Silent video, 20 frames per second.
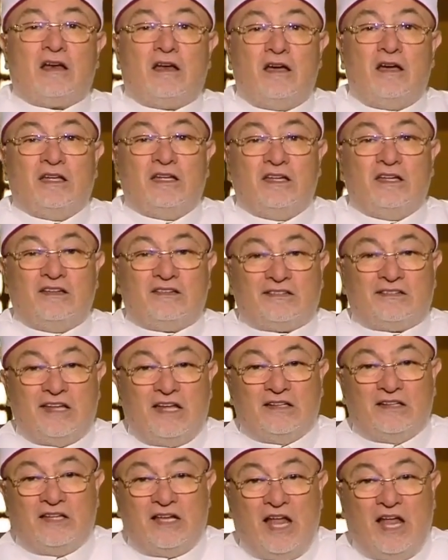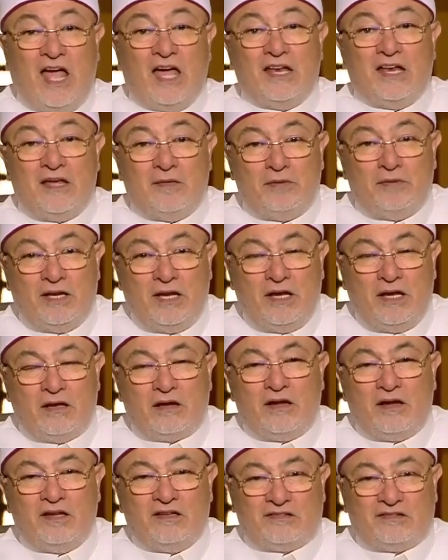رأي السادة الحنابلة
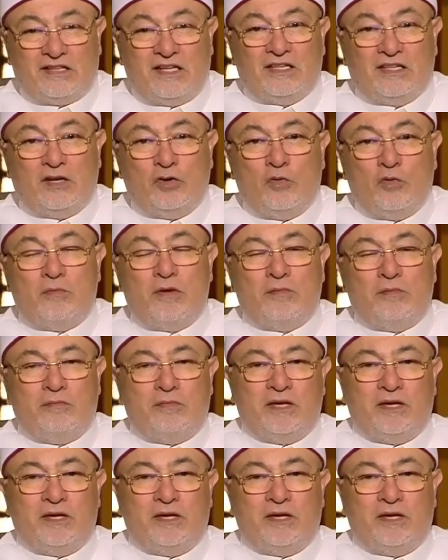رأي السادة اللي هم